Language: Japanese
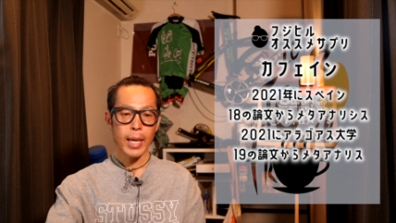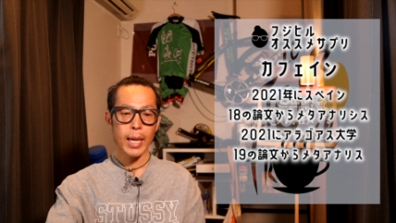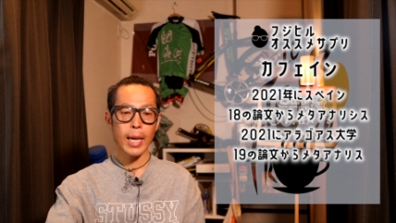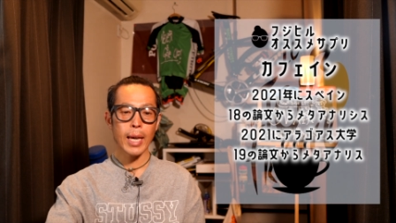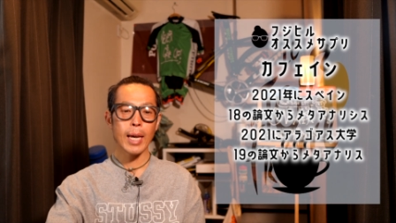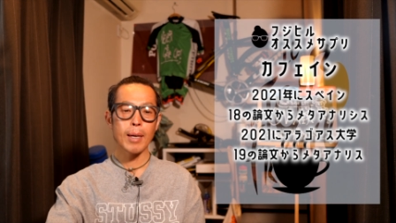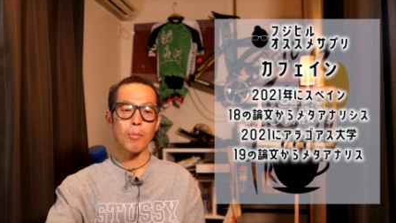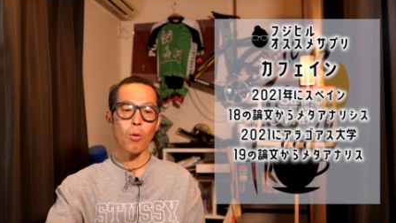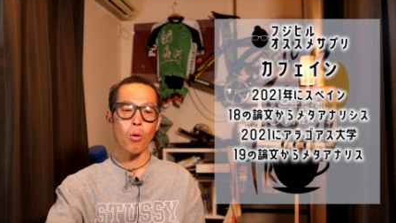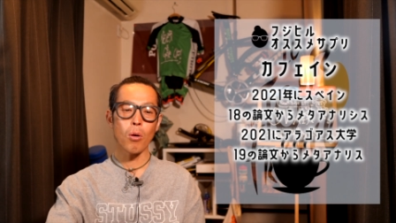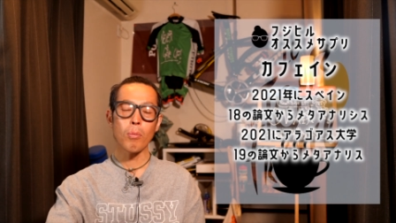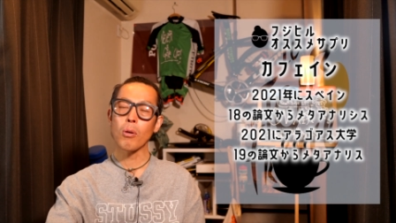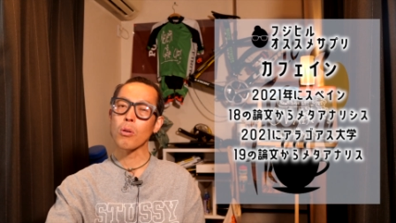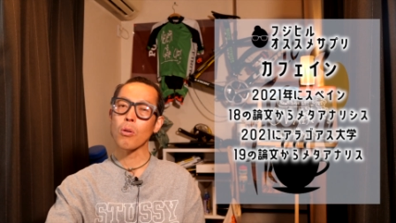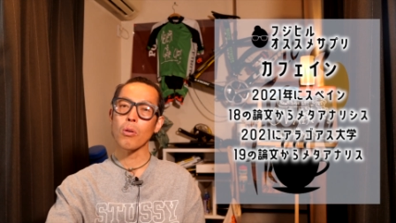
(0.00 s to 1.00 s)
えー、もう
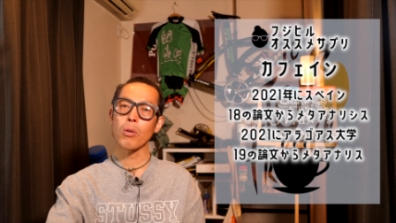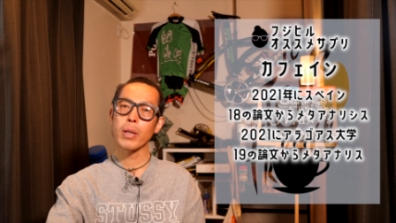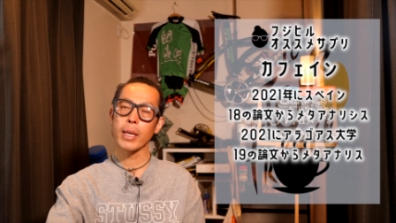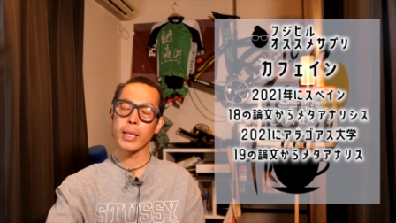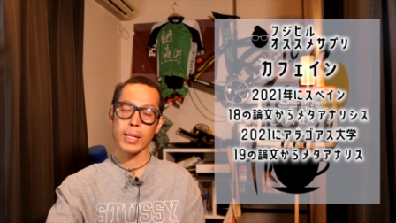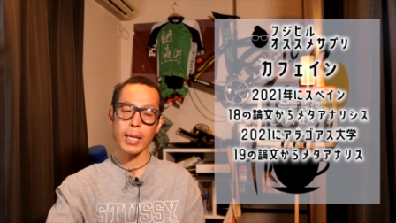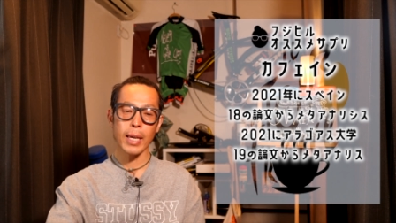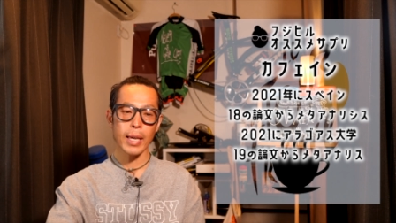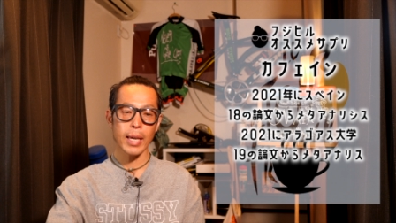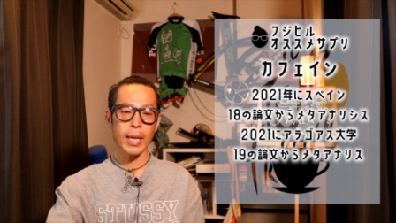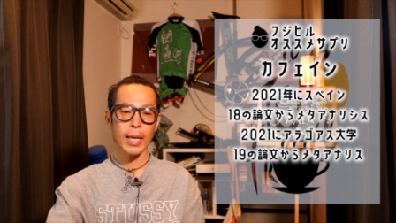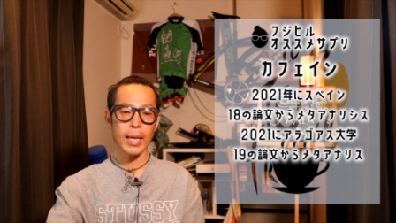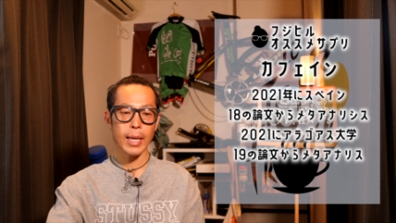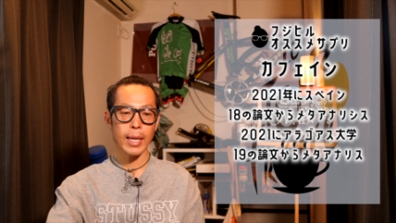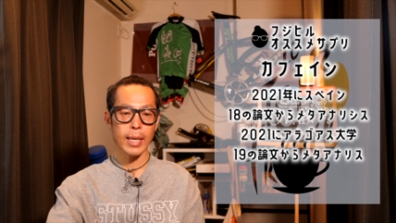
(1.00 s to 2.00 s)
ほぼこれ
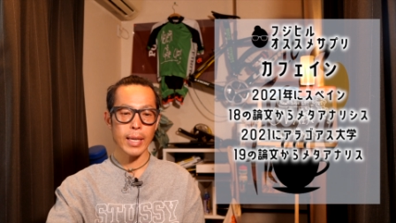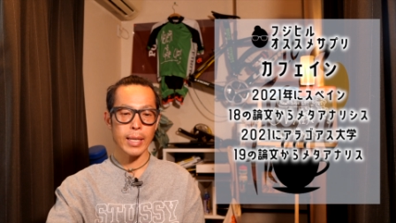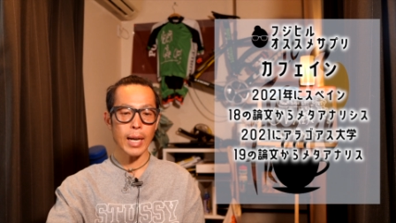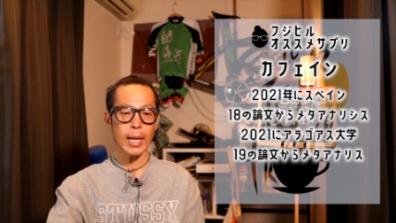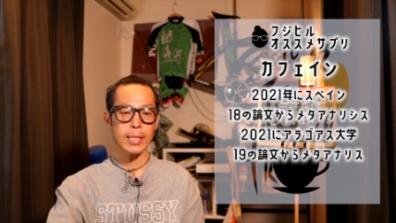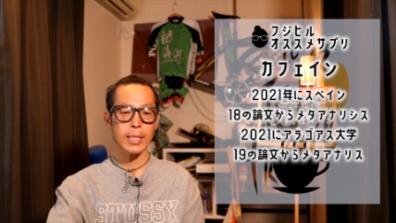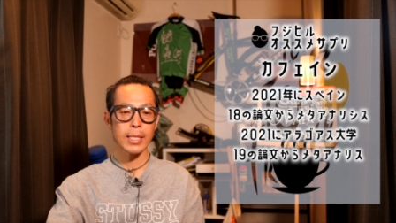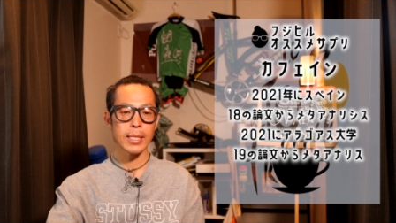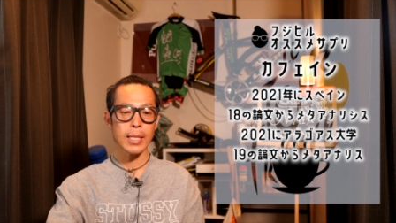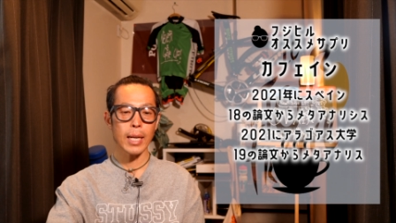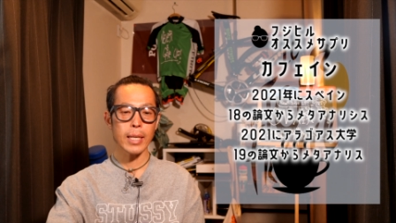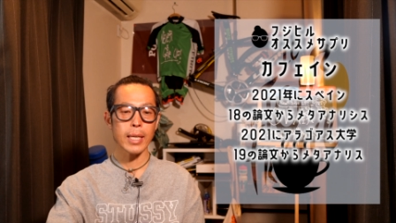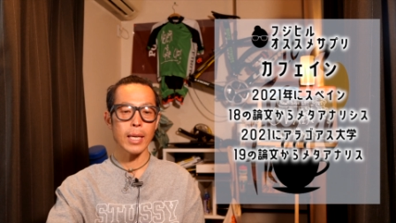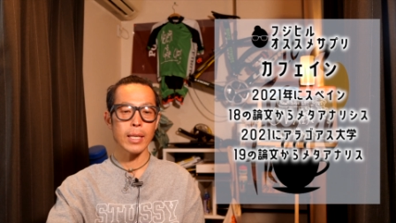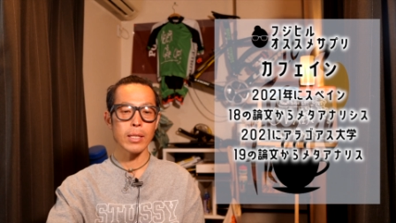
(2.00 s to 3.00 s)
で、えー、ガチ
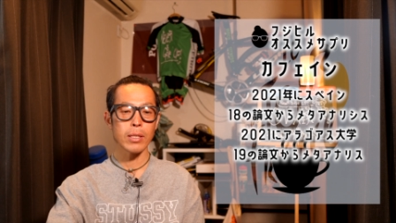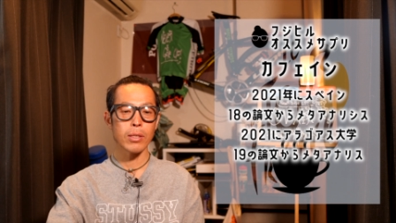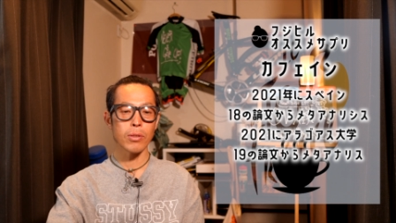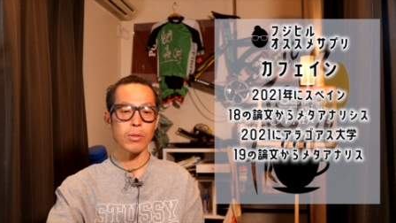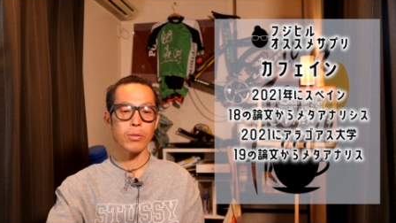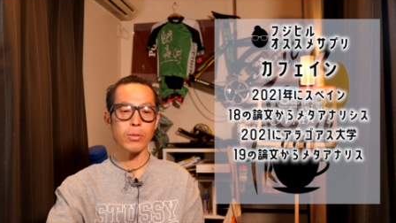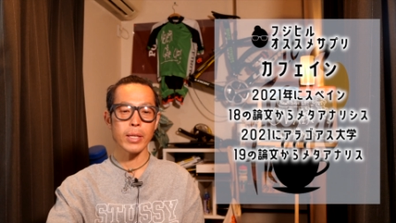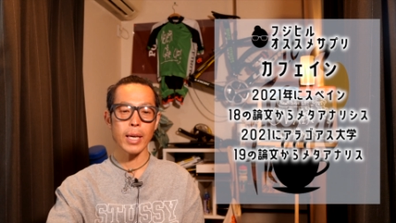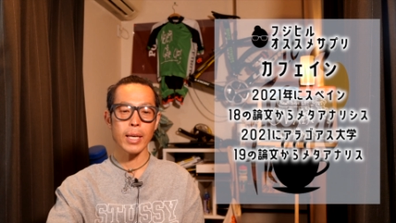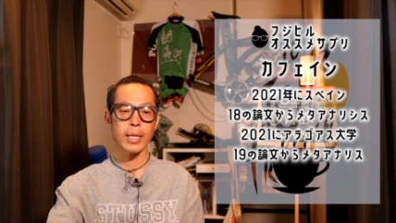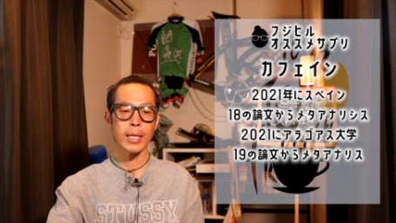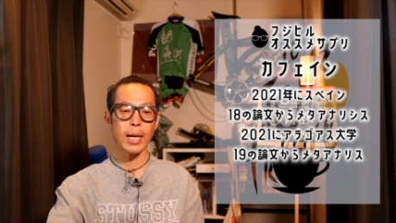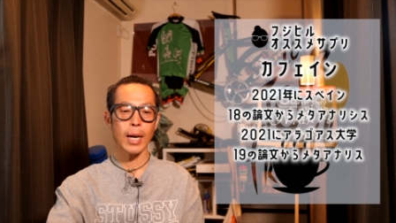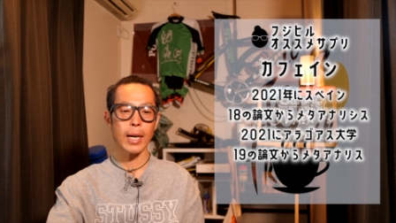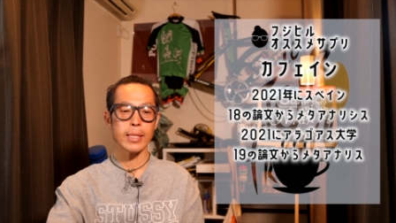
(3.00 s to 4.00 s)
な研究結
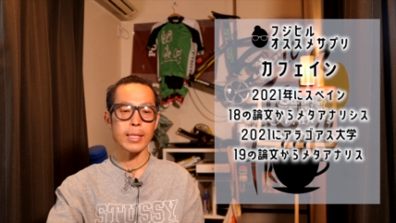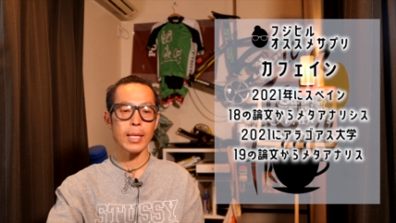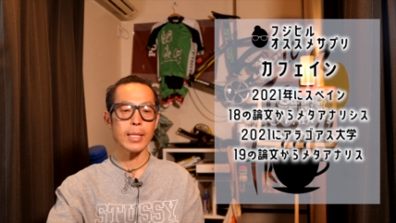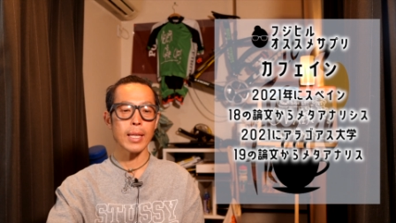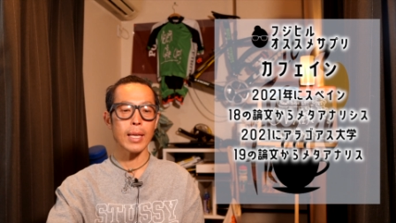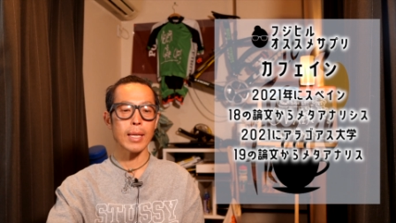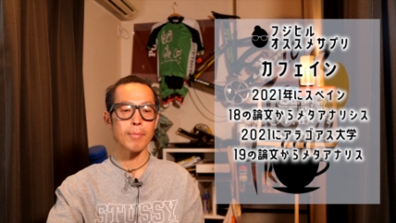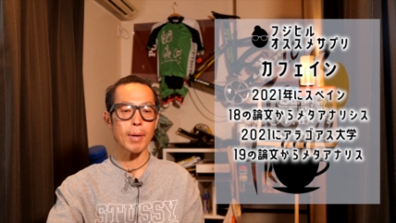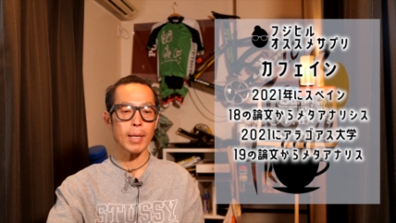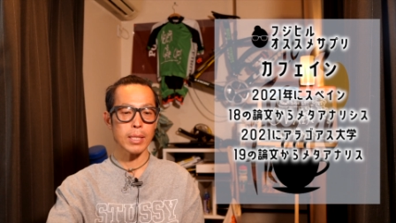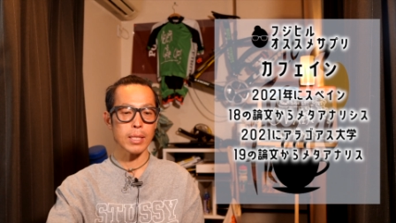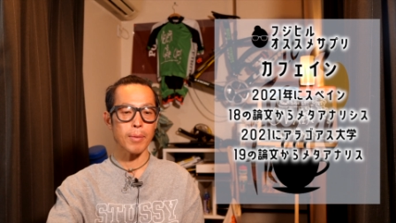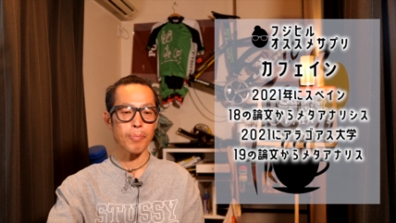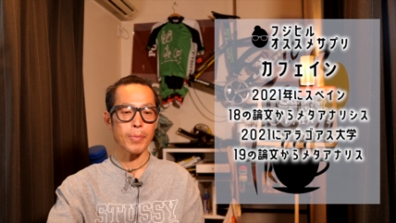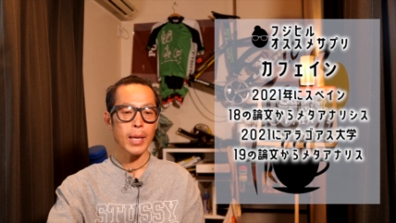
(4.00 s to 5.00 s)
果が出ていま
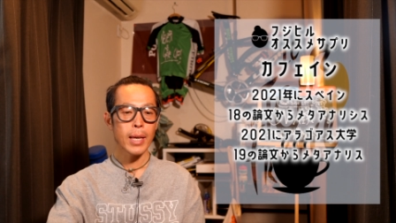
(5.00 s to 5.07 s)
す。